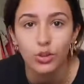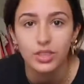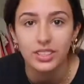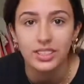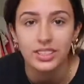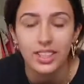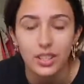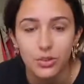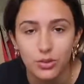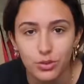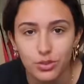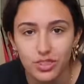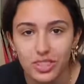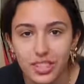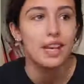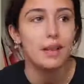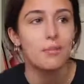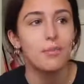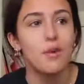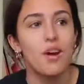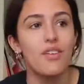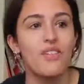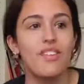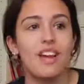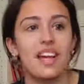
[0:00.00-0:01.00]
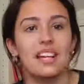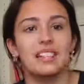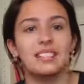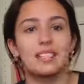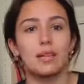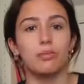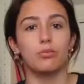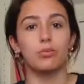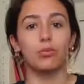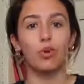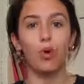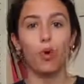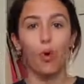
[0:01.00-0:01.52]
aux états unis les meufs elles
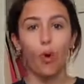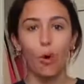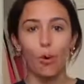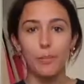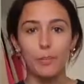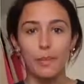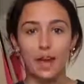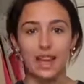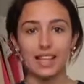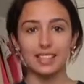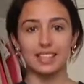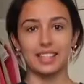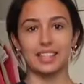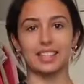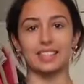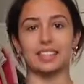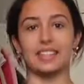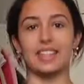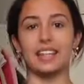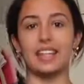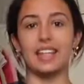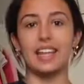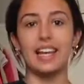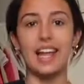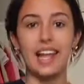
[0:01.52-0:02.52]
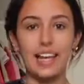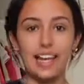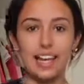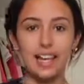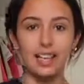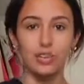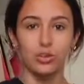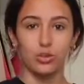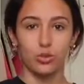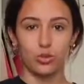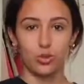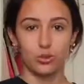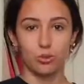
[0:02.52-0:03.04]
aiment trop mettre des
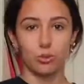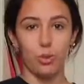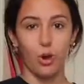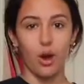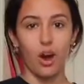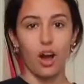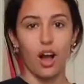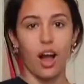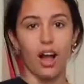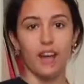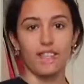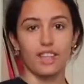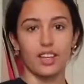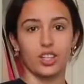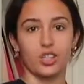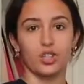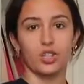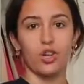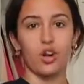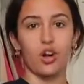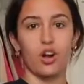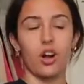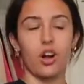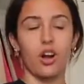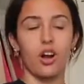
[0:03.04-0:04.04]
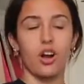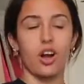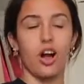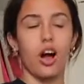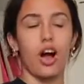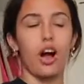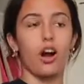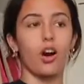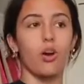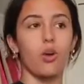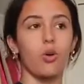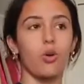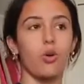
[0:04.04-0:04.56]
leggings de sport avec genre
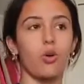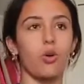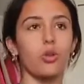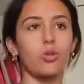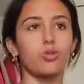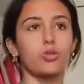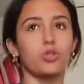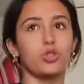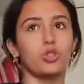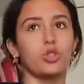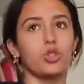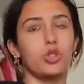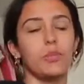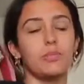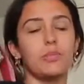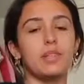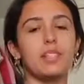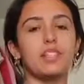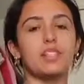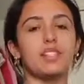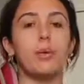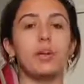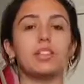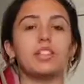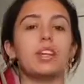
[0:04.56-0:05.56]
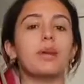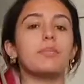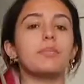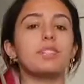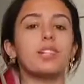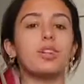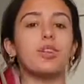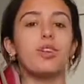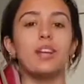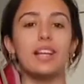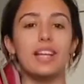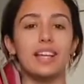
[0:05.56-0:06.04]
un haut, une chemise. En fait comme si le